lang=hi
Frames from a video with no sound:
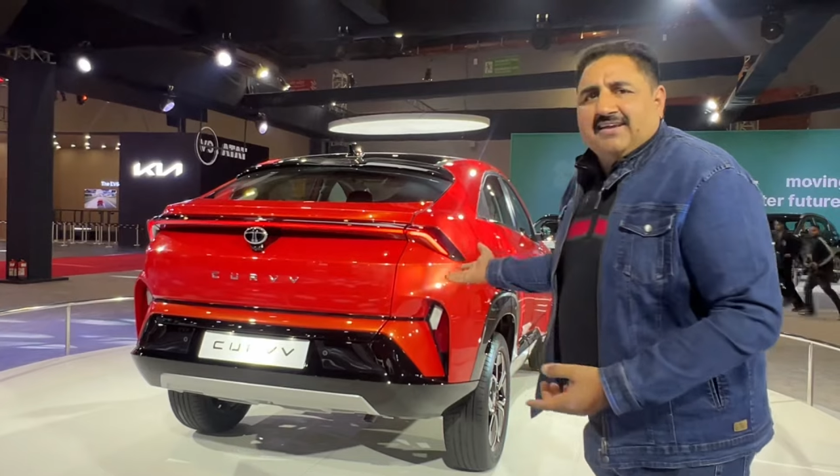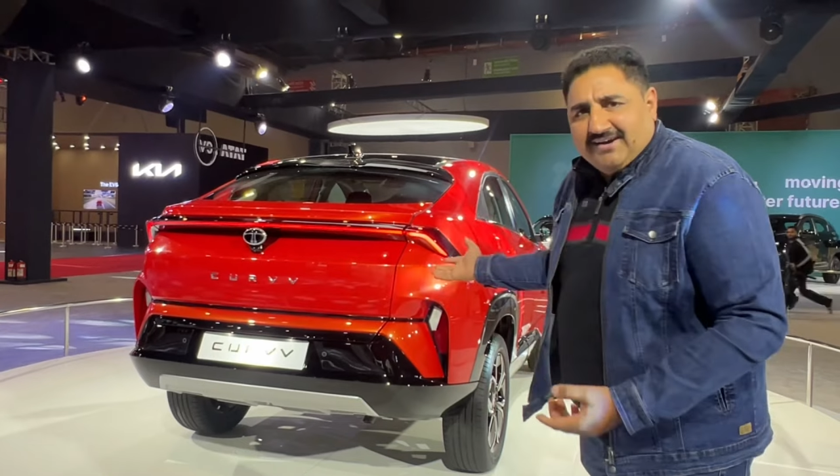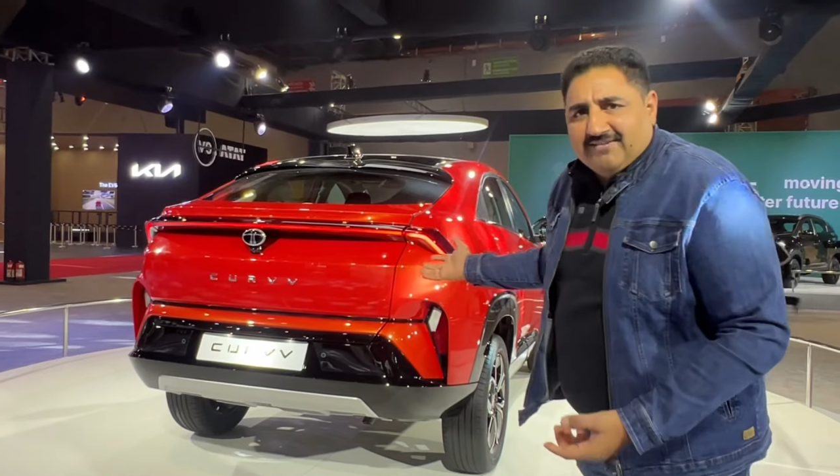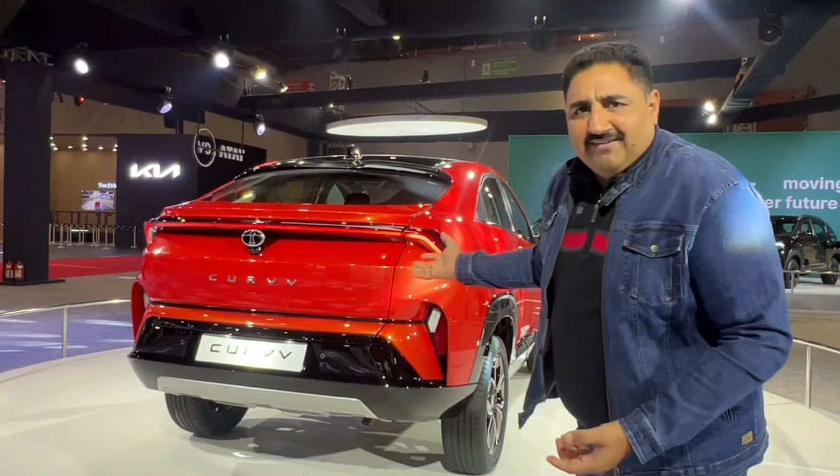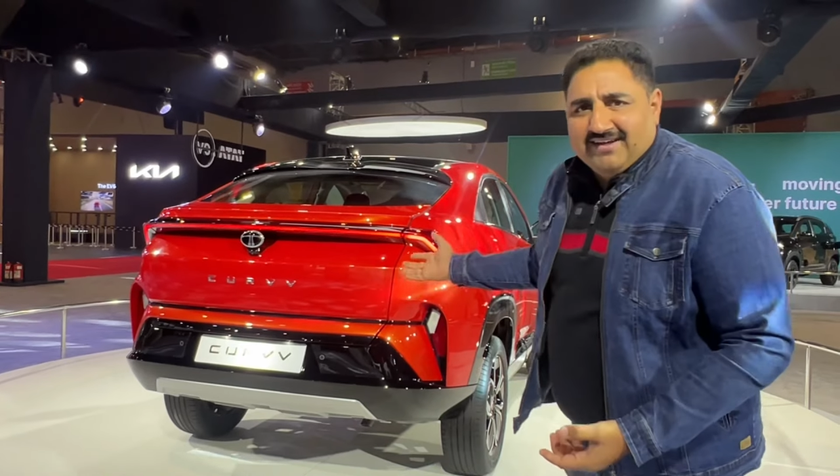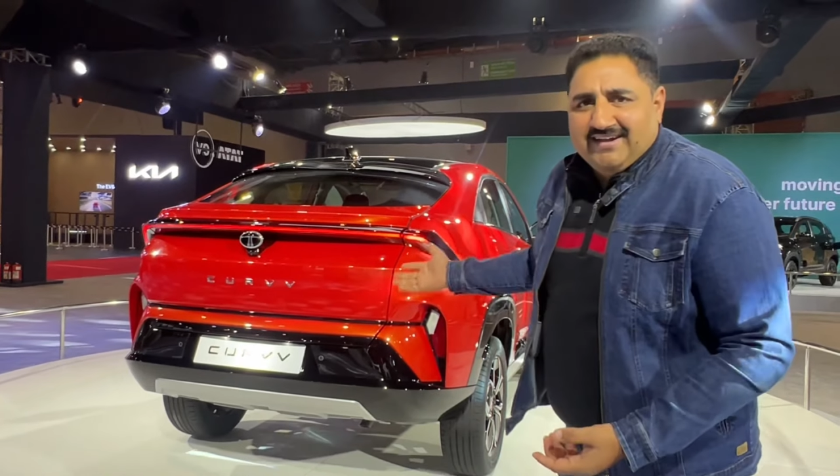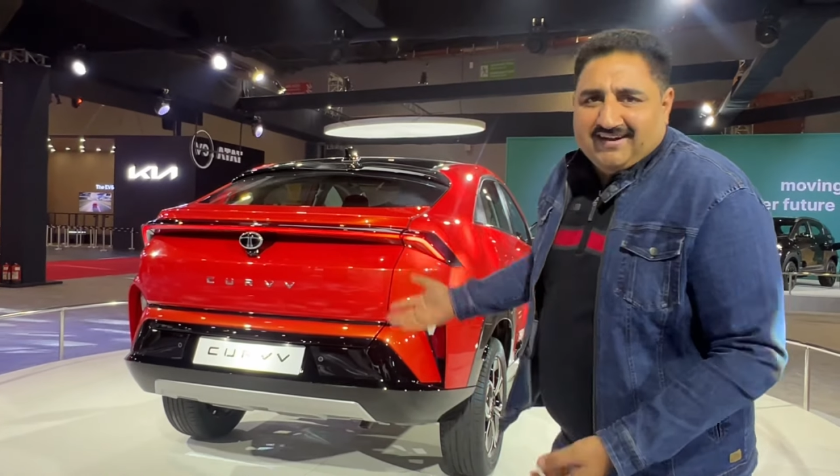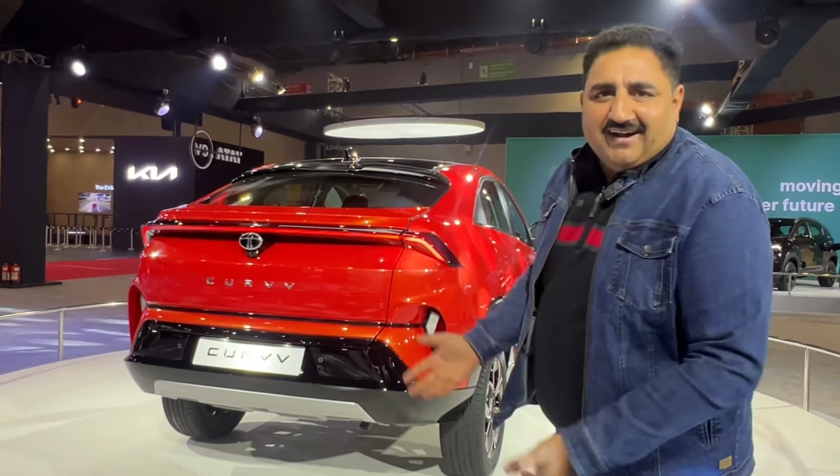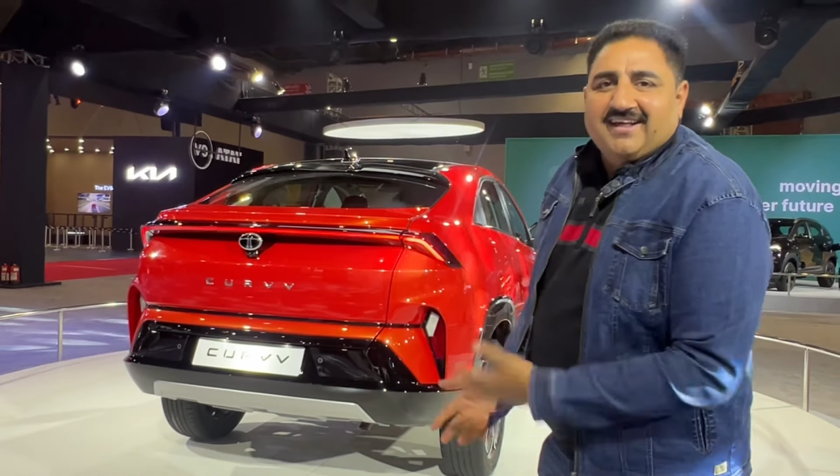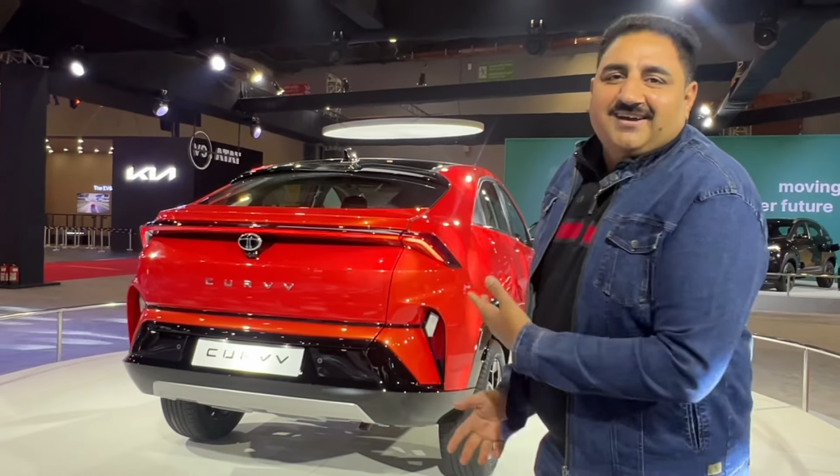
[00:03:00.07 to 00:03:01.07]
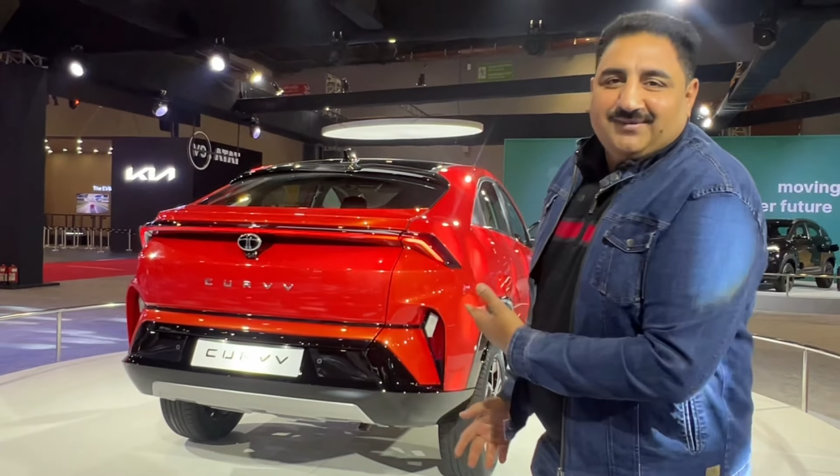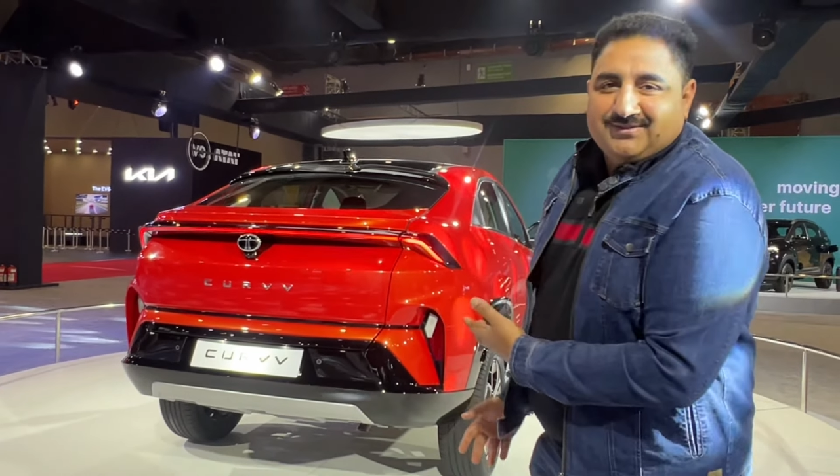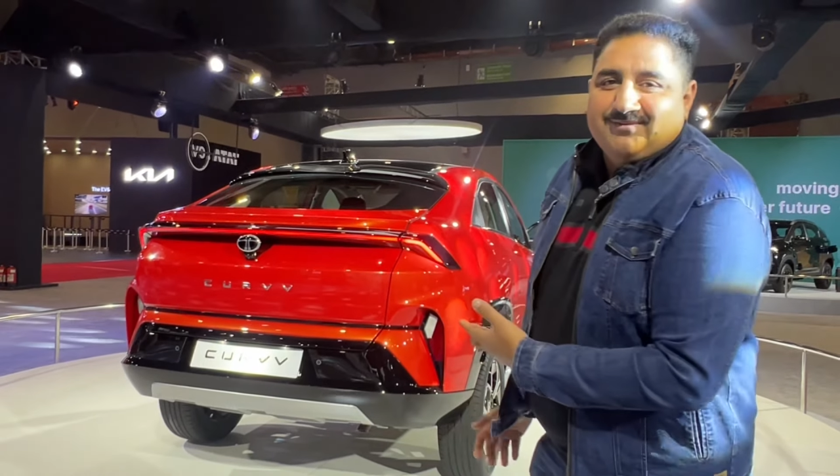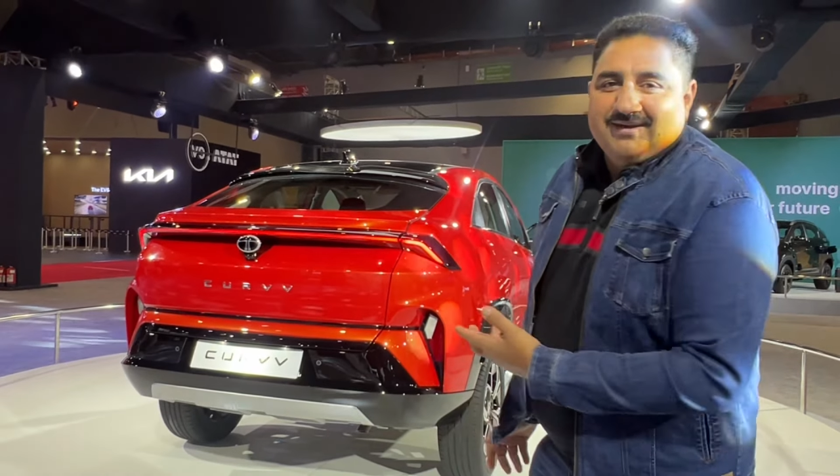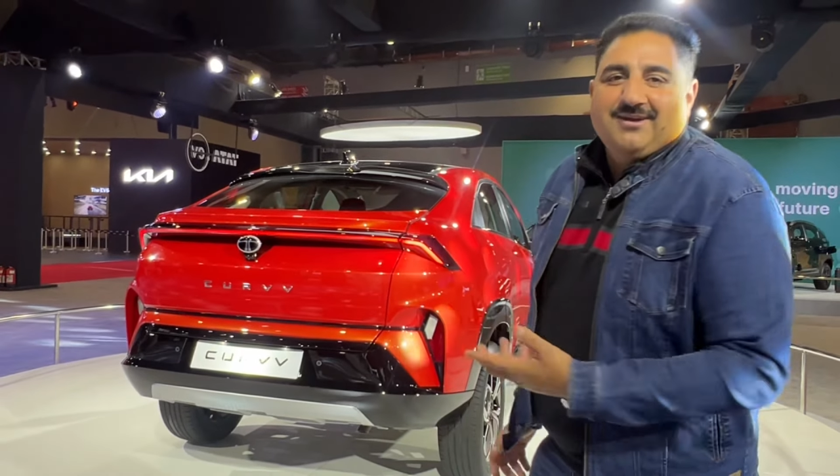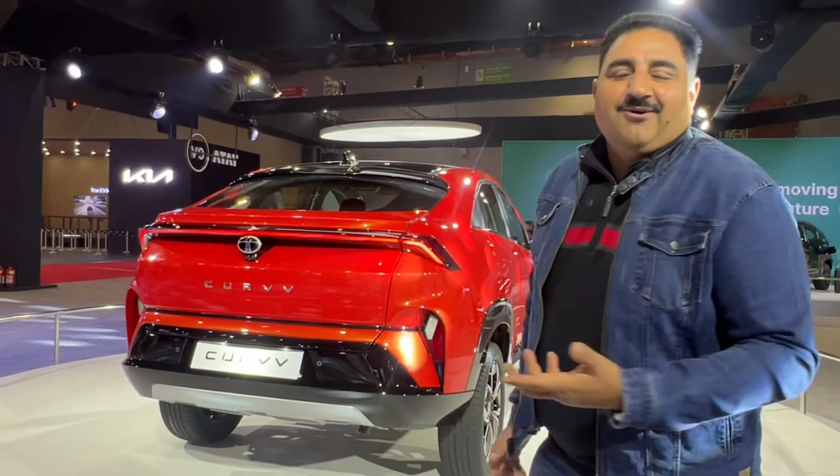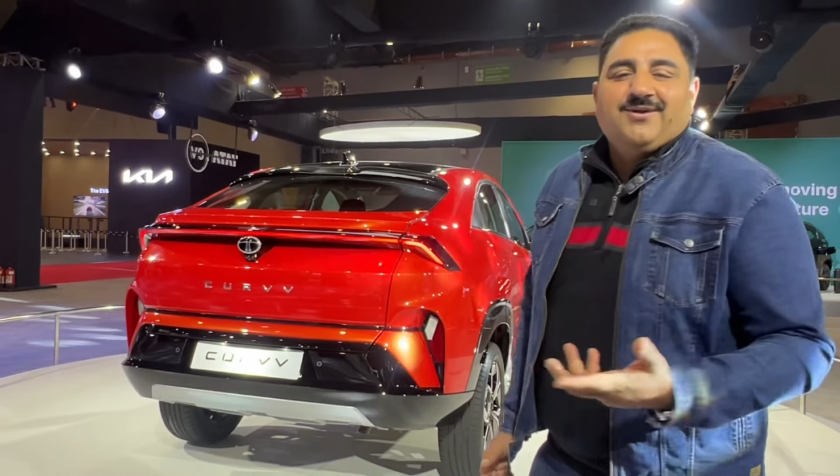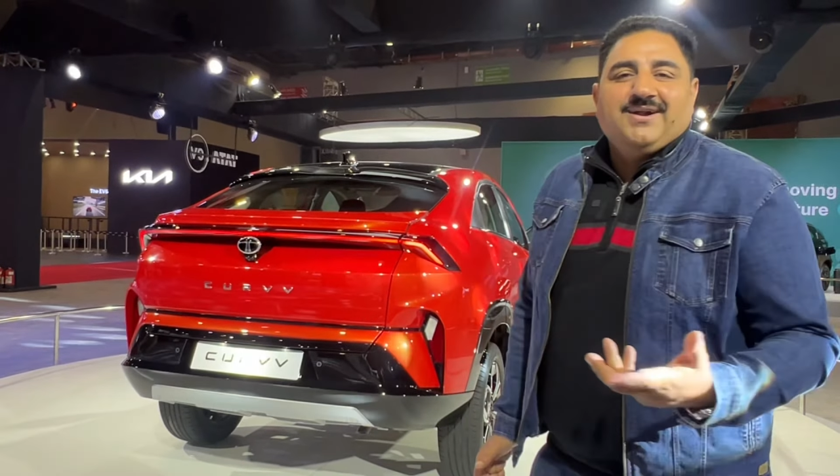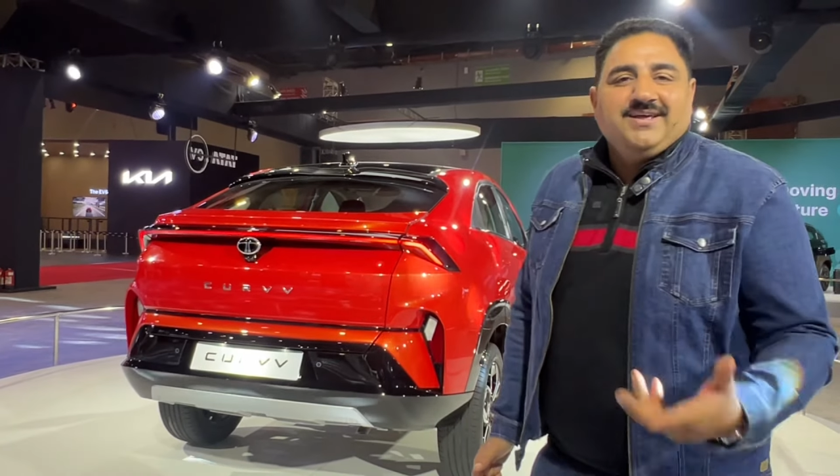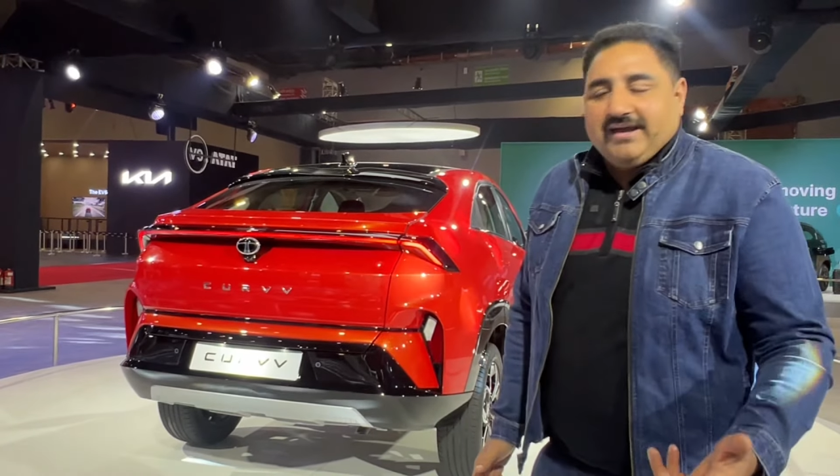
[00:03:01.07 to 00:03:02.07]
की कर्व लग रही है टाटा की कर्व तो भाई
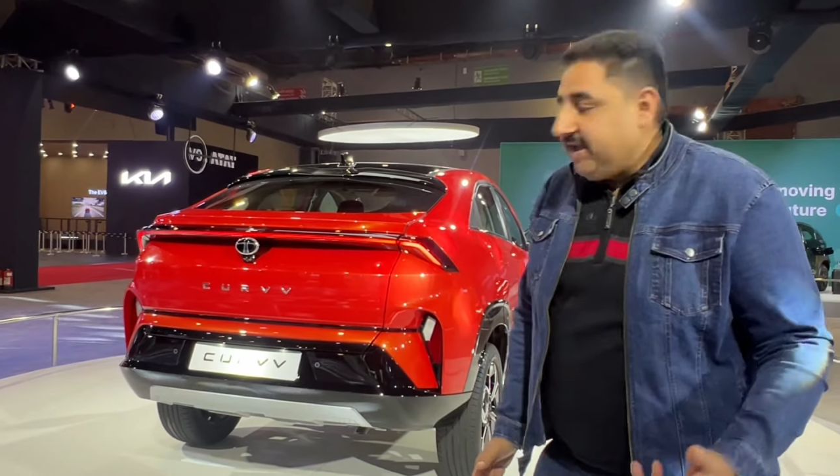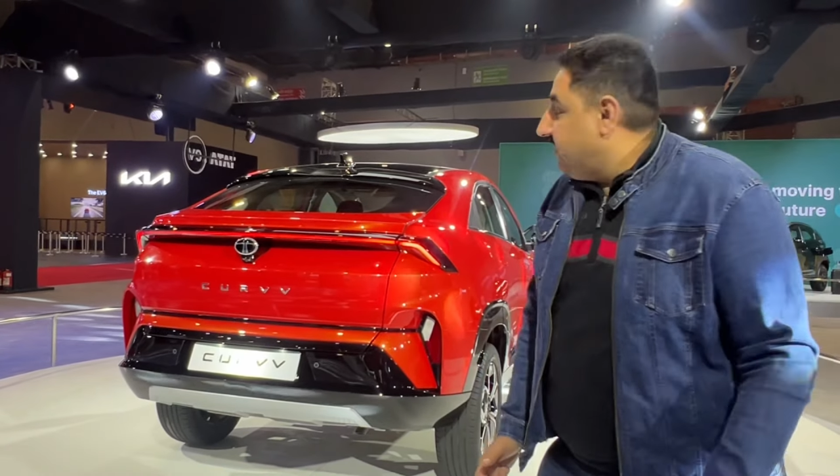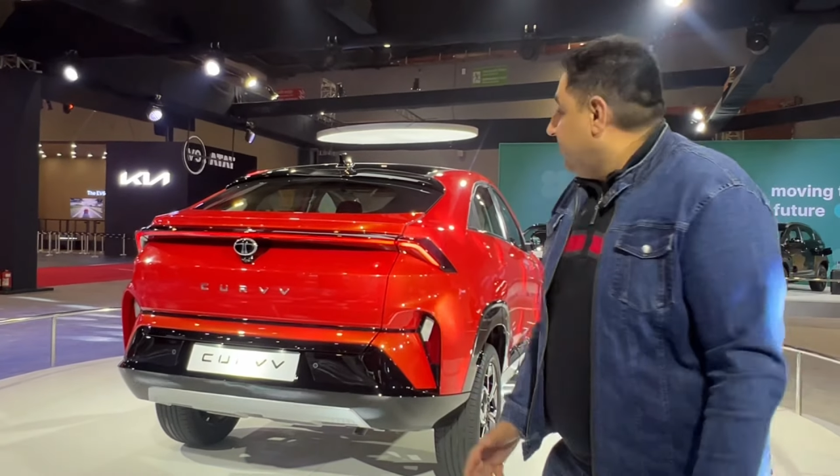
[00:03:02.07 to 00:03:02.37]
ऑलरेडी है